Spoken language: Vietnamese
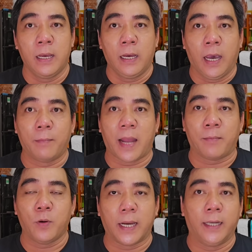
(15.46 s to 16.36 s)
Hôm
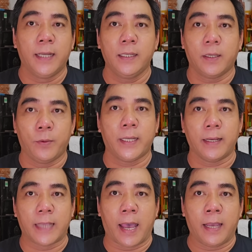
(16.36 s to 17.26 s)
nay muốn gửi đến cho quý
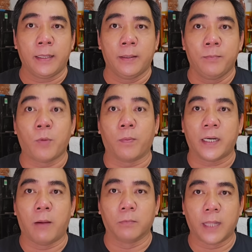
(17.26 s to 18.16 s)
khán giả một
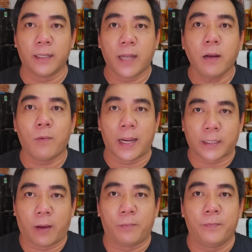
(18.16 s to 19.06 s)
cái thông tin rất quan
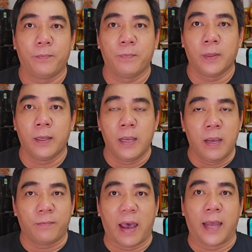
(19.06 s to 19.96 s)
trọng
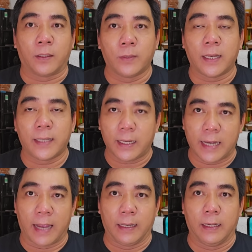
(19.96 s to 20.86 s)
Và tôi tin chắc
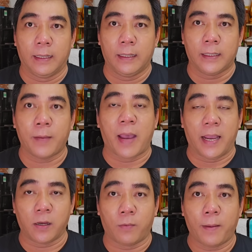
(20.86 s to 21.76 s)
rằng cái
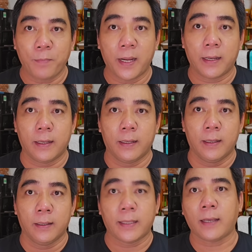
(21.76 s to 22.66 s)
bà gò vấp đó
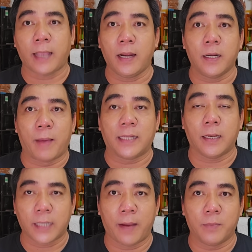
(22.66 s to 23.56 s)
chắc chắn là bà
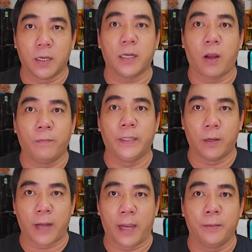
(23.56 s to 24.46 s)
sẽ xem được cái đoạn
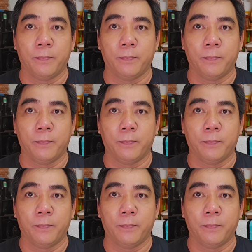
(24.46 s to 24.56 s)
video này